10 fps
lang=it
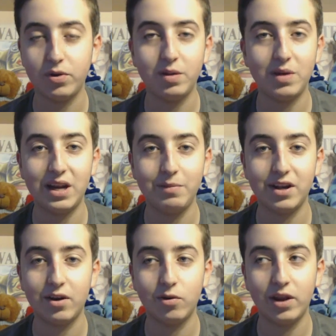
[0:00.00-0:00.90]
e quindi mi
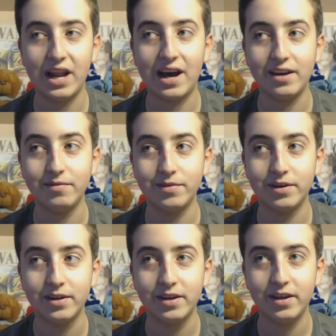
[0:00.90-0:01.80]
eliminano le
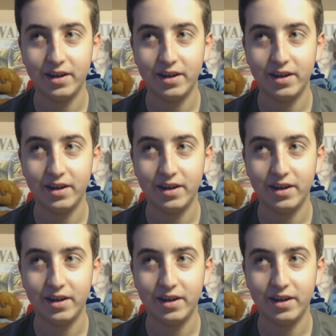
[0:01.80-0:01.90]
live.